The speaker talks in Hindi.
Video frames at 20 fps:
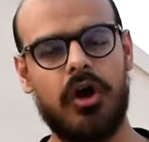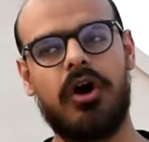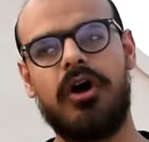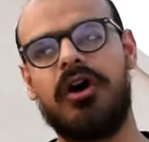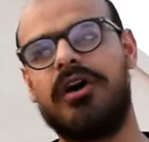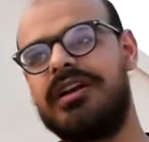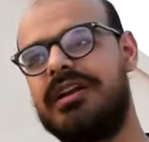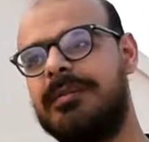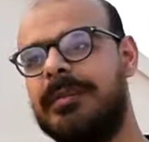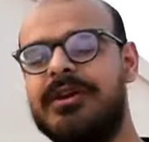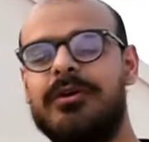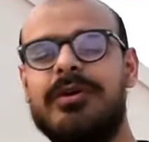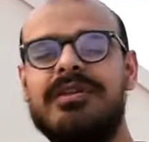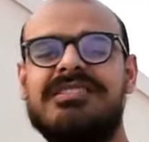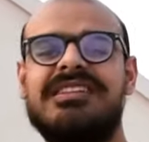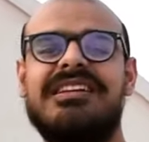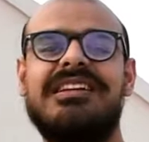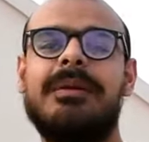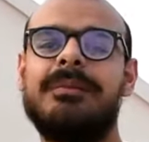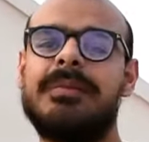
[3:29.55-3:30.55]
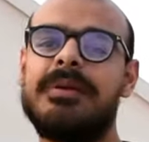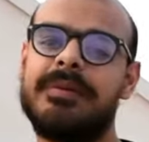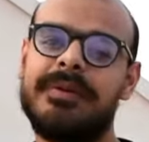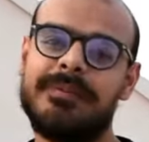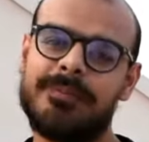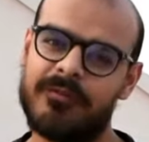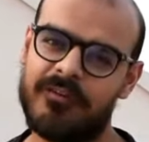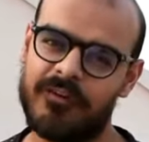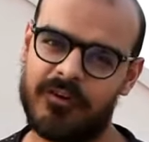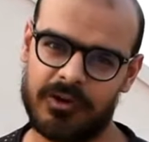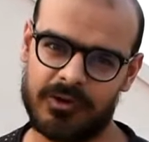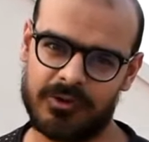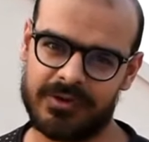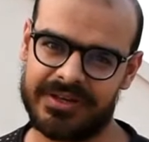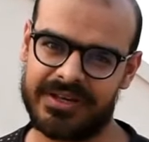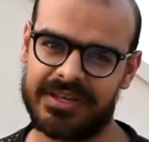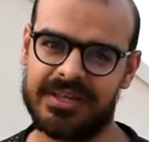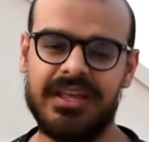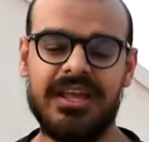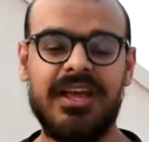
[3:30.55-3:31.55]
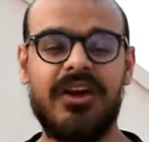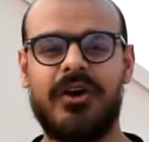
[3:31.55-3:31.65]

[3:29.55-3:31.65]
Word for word: और मेरे को इंस्टाग्राम पर भी फॉलो करें